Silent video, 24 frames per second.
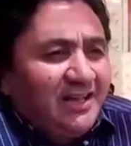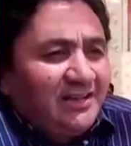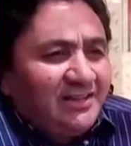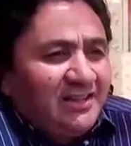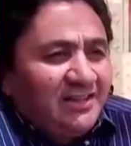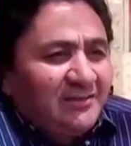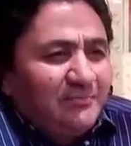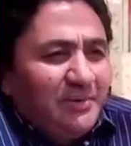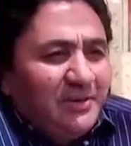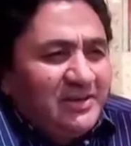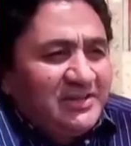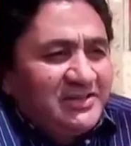साल
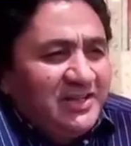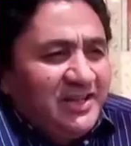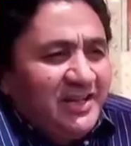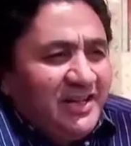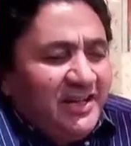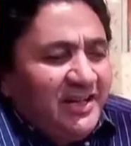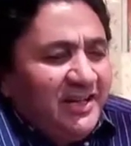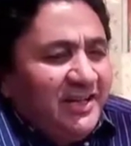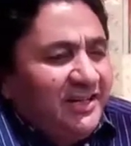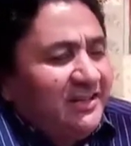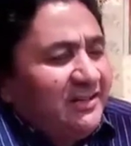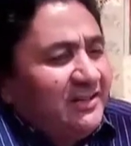तक बच्चे
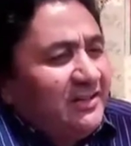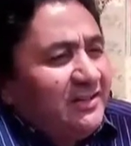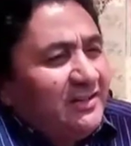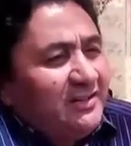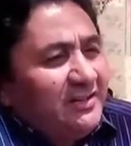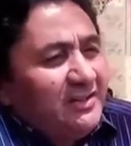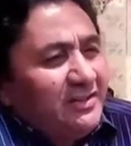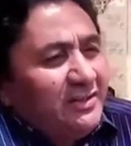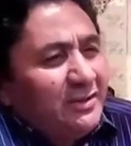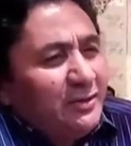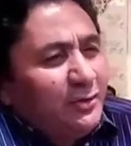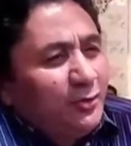हैं
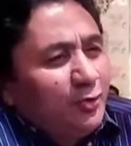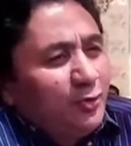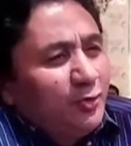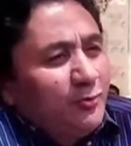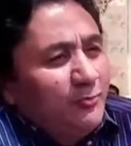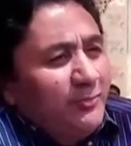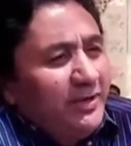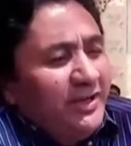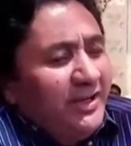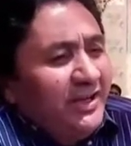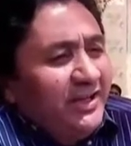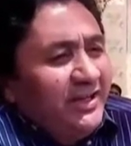
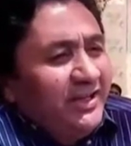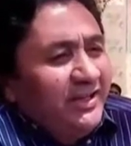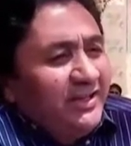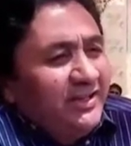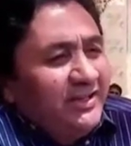उनमें